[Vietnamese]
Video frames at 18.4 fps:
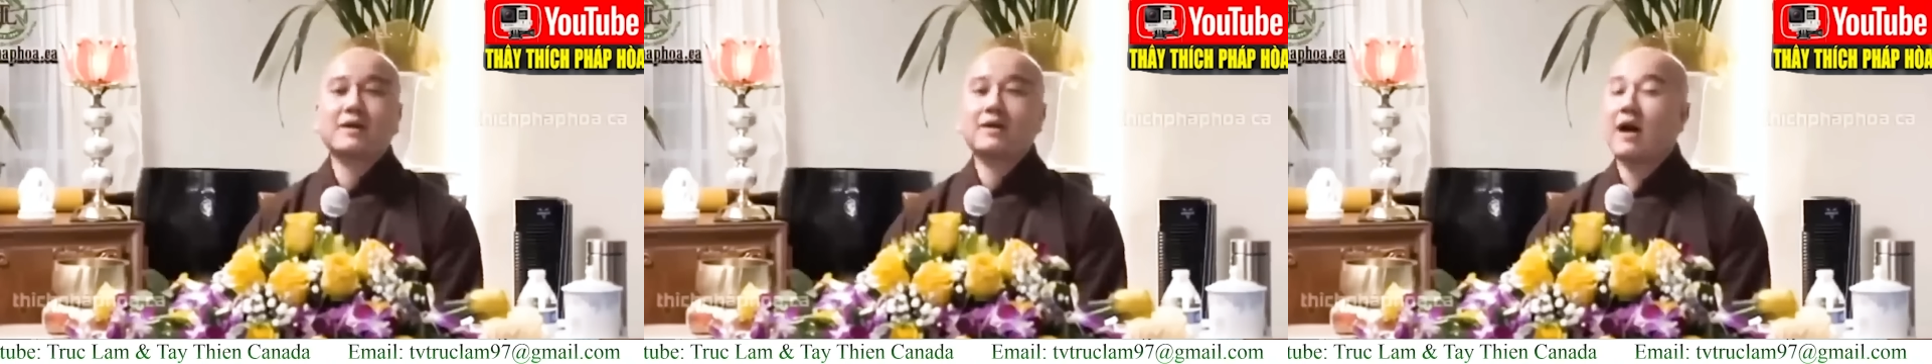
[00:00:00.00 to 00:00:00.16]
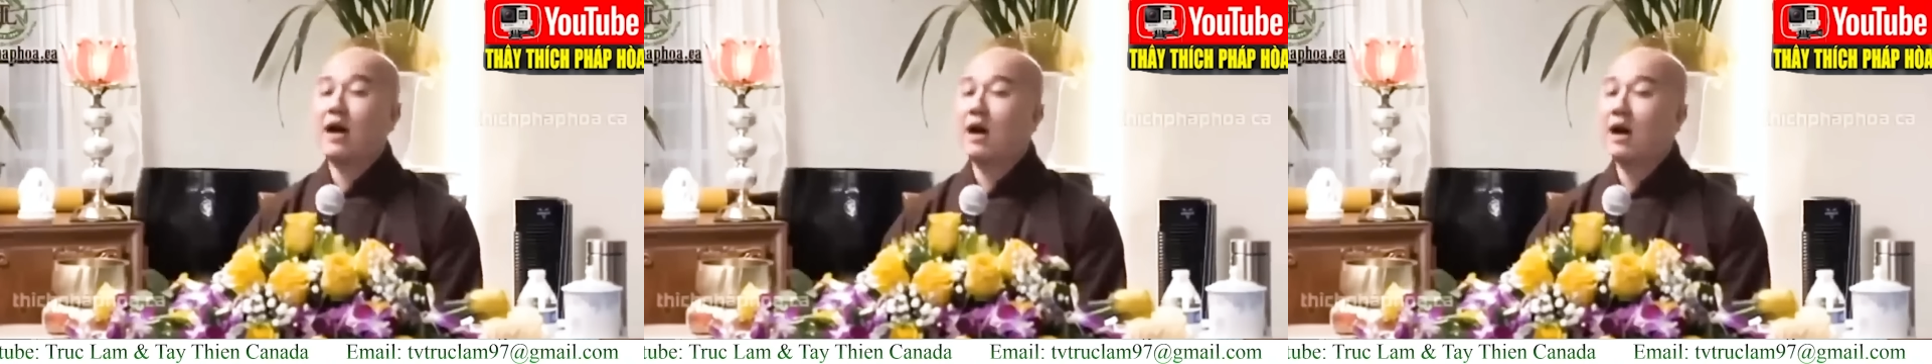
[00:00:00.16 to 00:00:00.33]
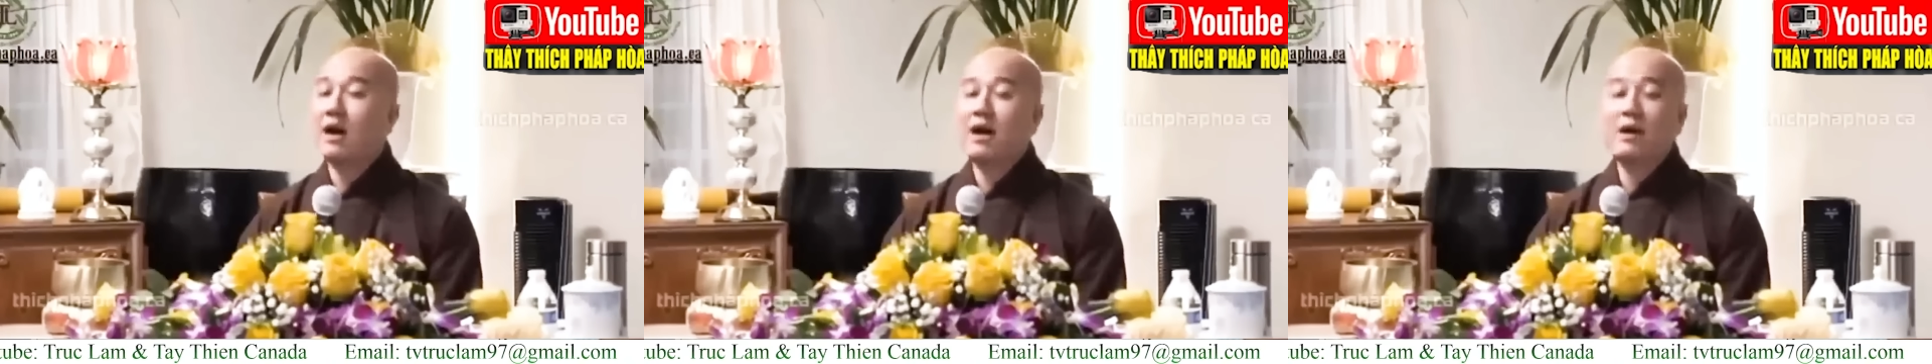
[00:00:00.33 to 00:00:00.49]

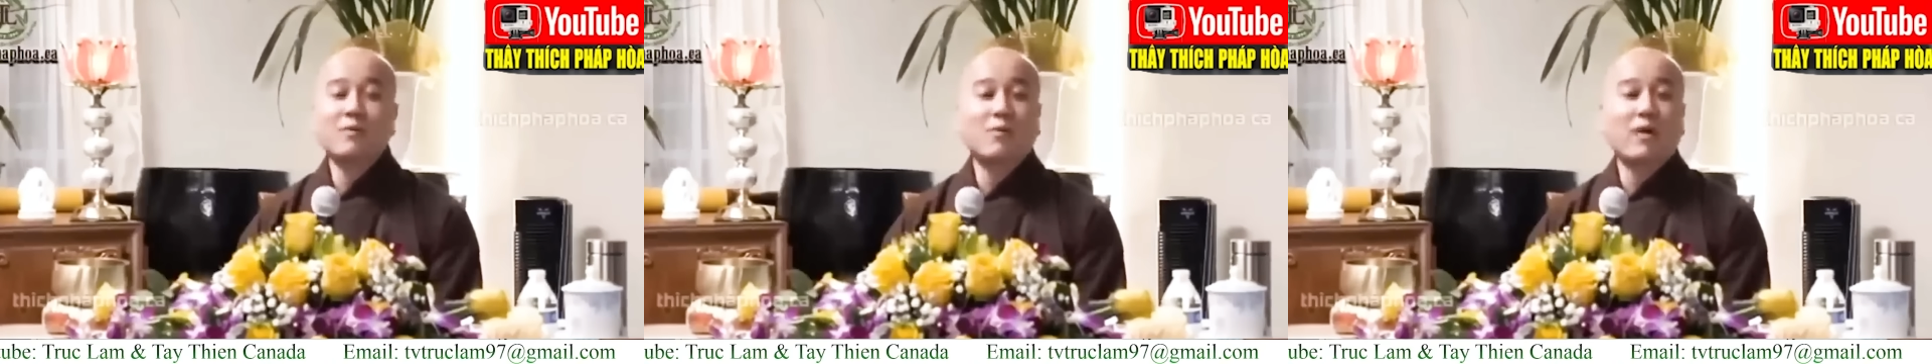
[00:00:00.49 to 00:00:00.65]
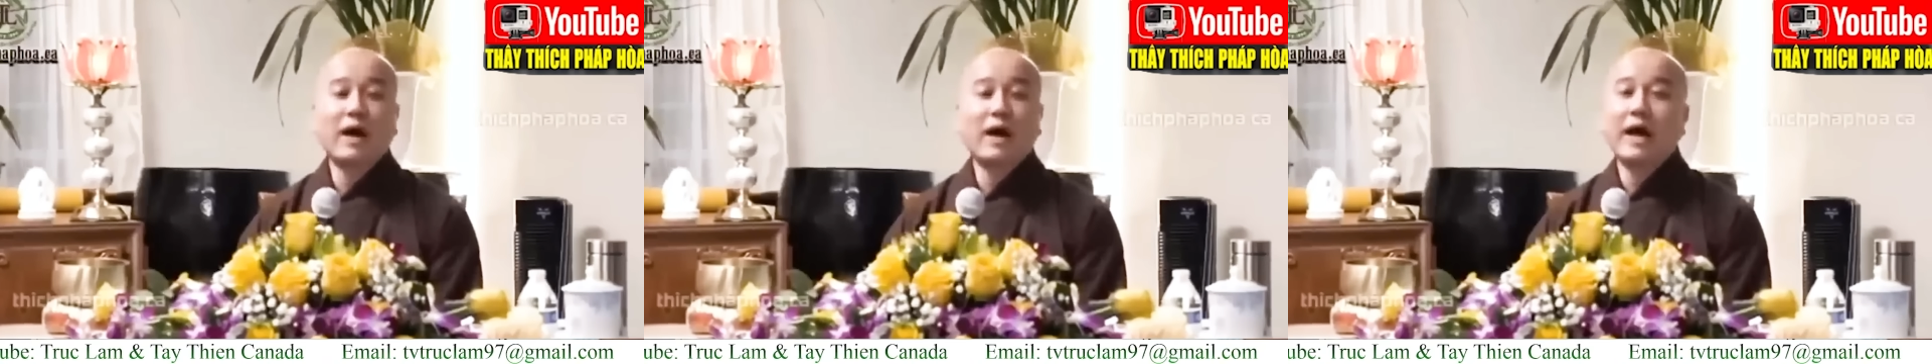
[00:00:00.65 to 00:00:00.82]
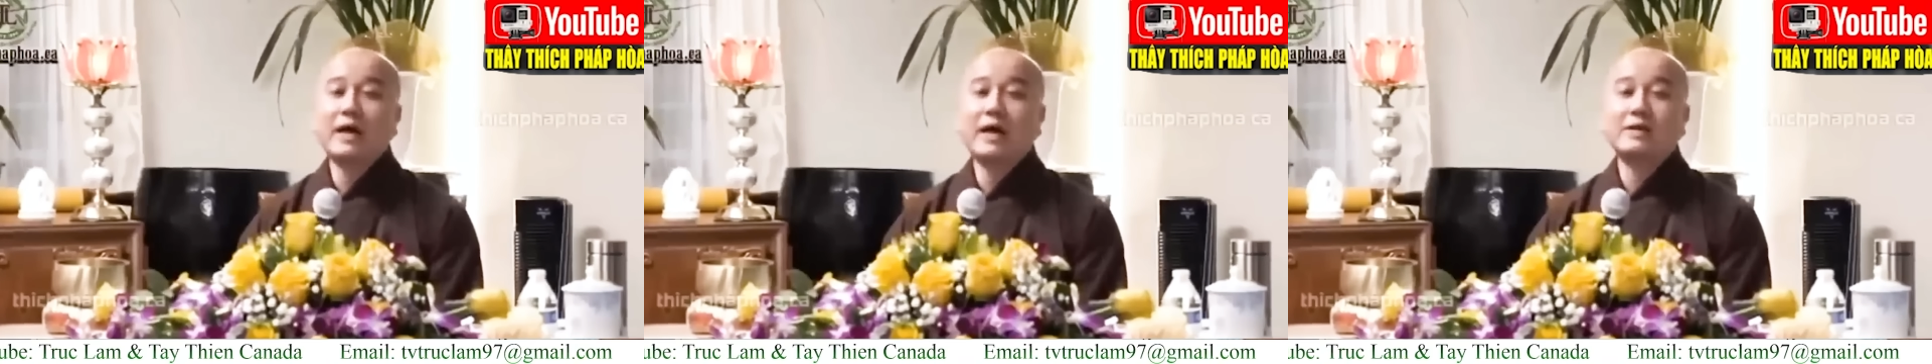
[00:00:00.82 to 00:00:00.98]
thở
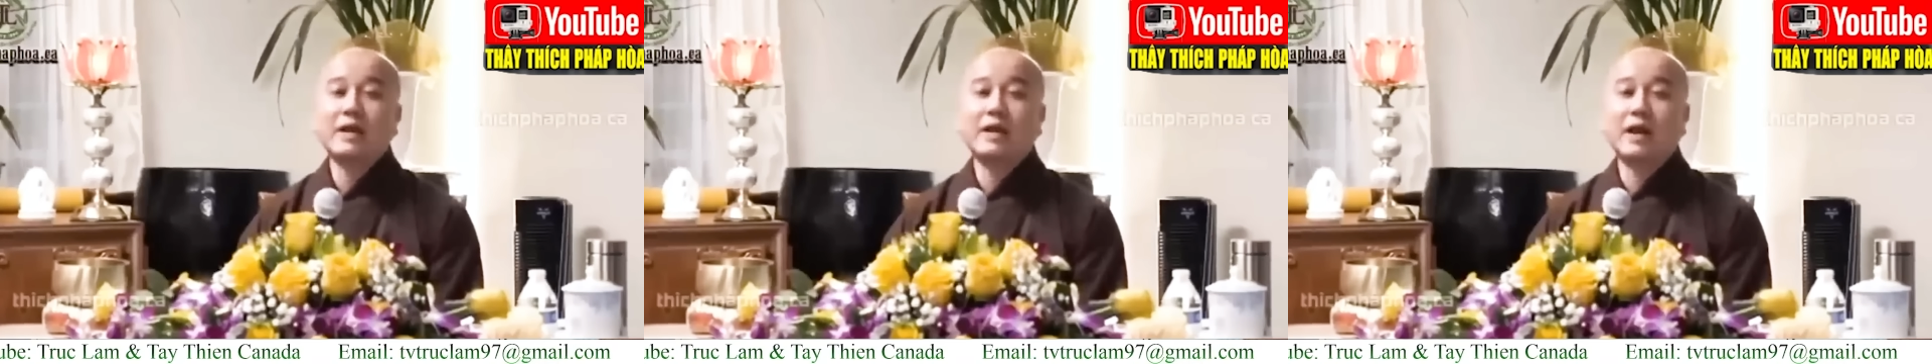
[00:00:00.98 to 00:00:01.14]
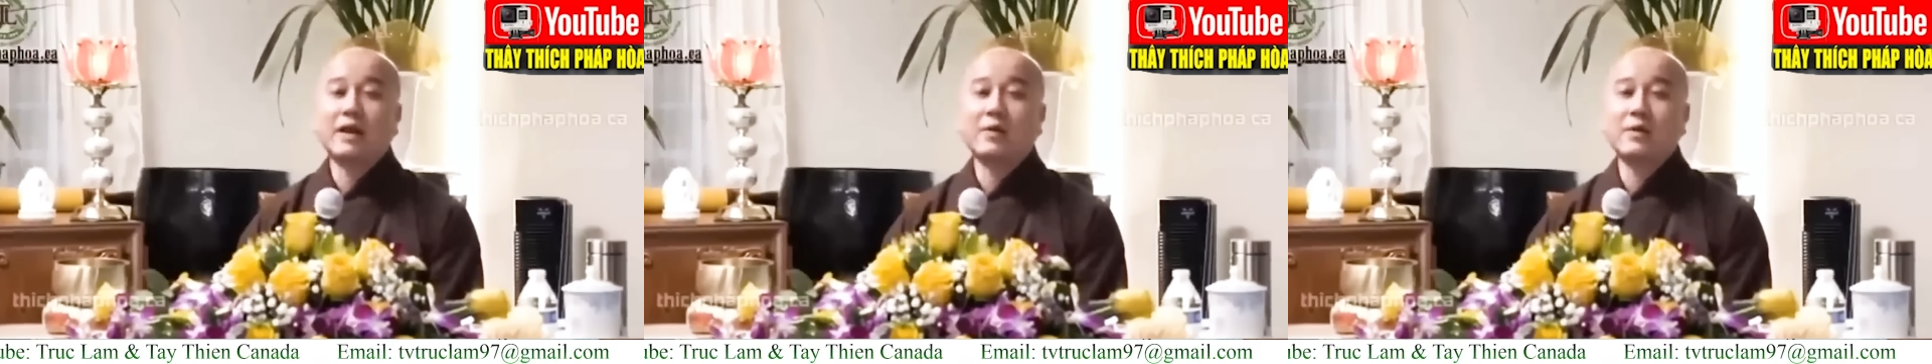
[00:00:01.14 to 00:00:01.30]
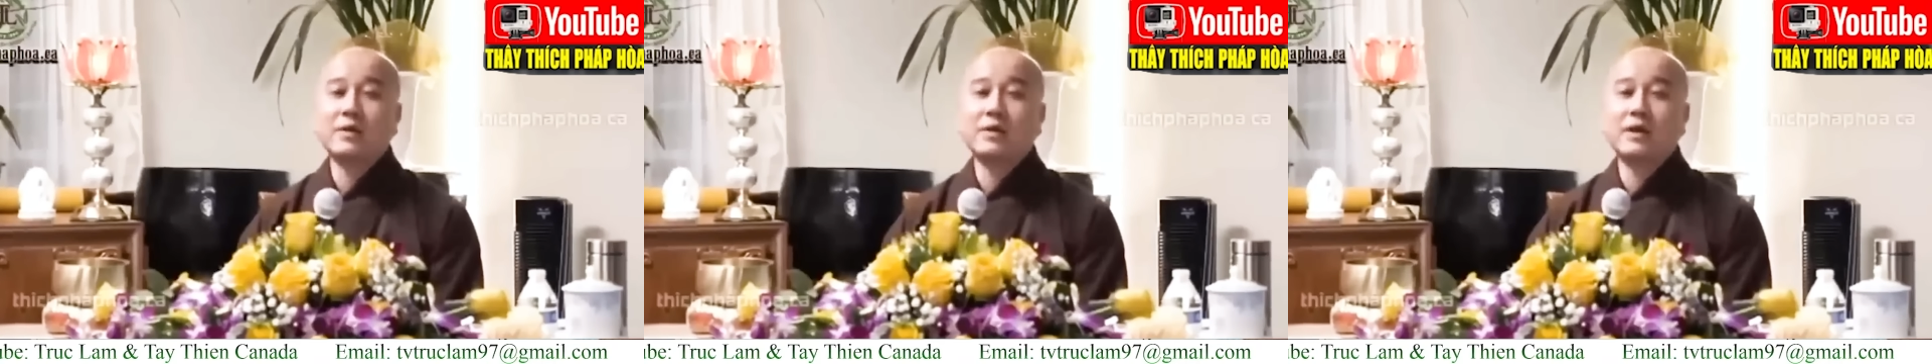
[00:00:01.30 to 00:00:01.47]
quá
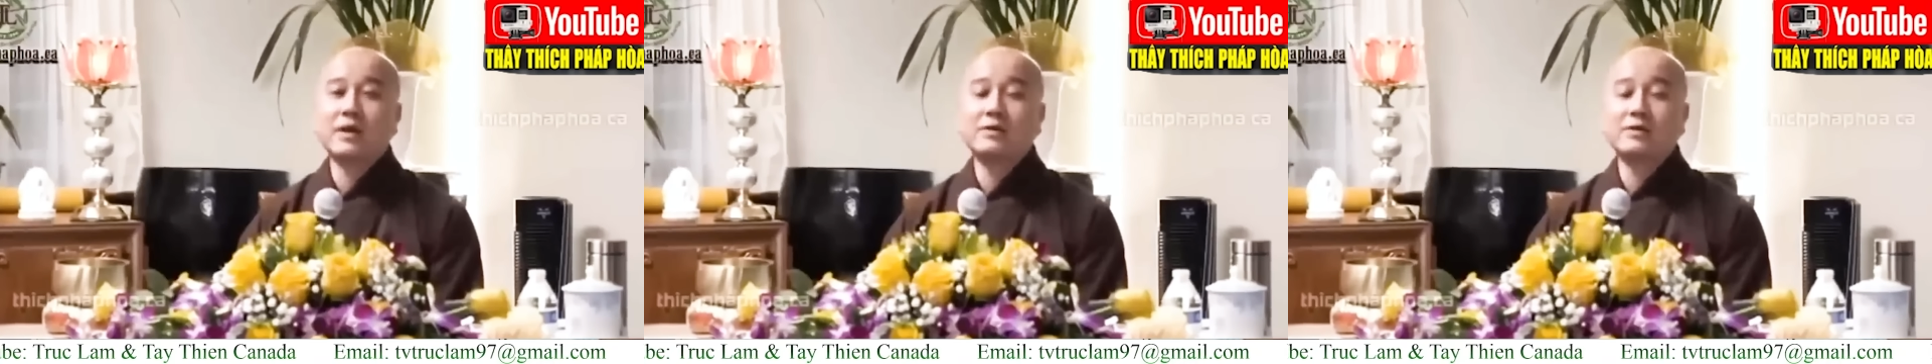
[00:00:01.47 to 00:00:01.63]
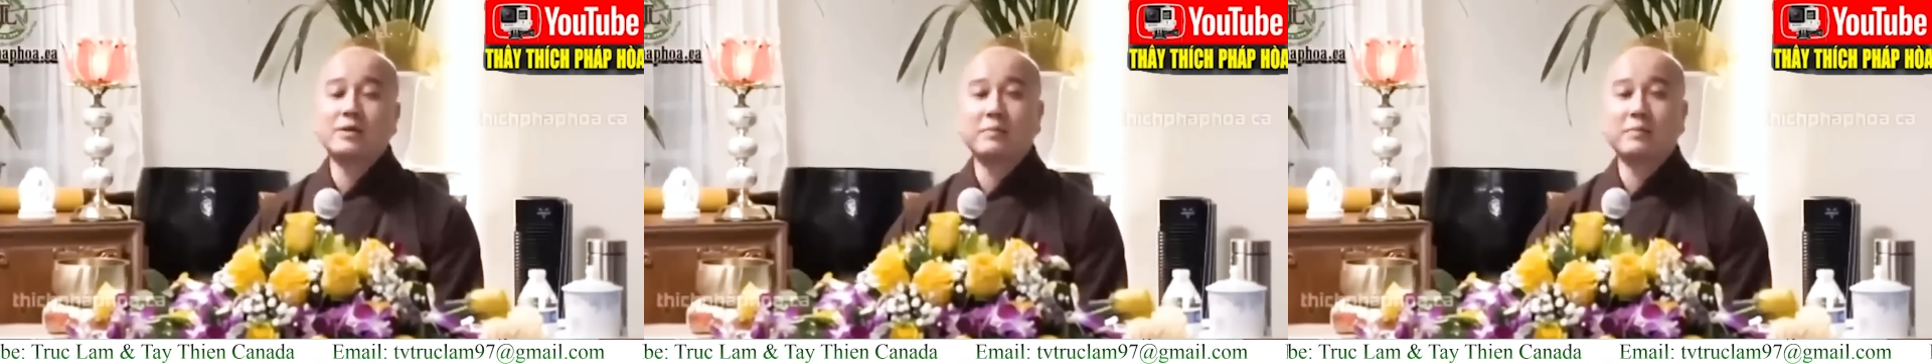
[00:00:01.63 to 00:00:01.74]
trời quá đó,